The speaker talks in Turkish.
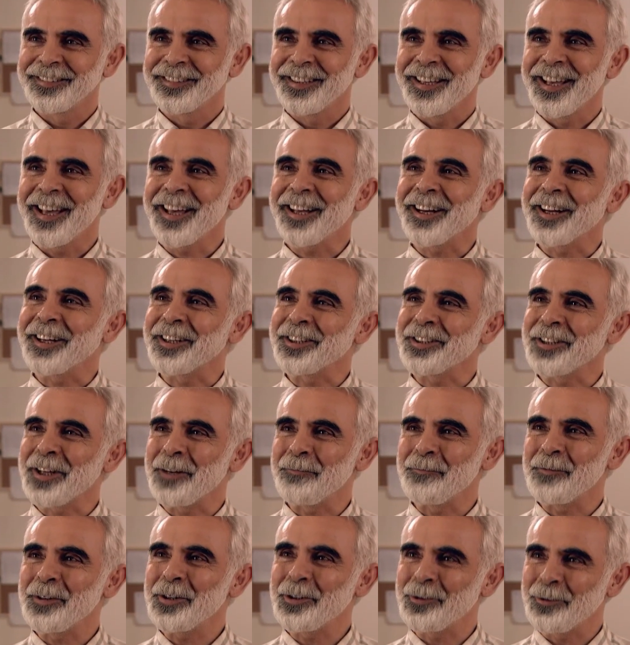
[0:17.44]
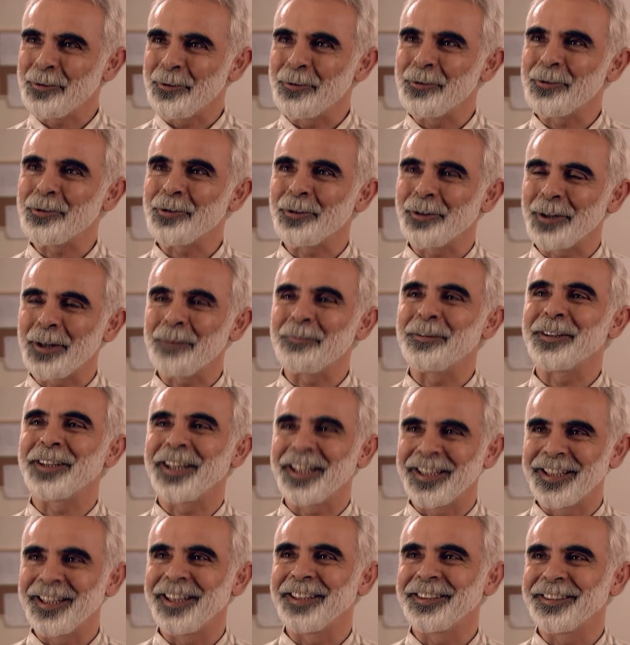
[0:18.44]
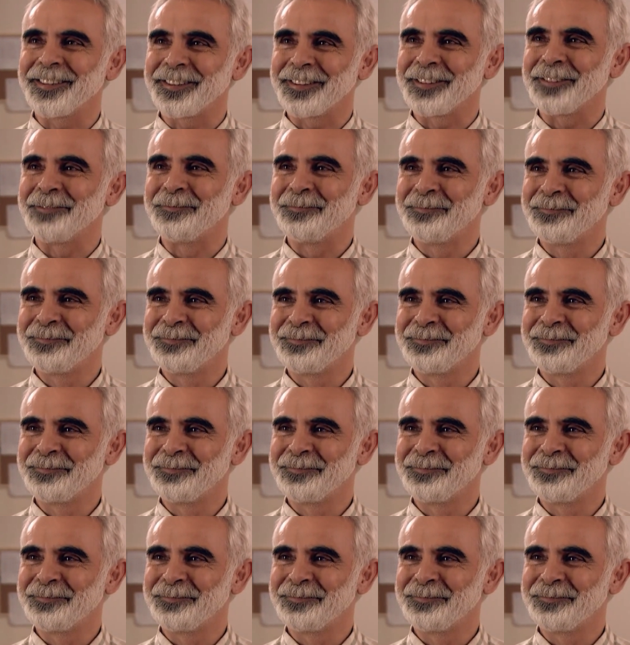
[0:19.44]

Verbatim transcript: Her akşam iş dönüş ona bir tane alırdım.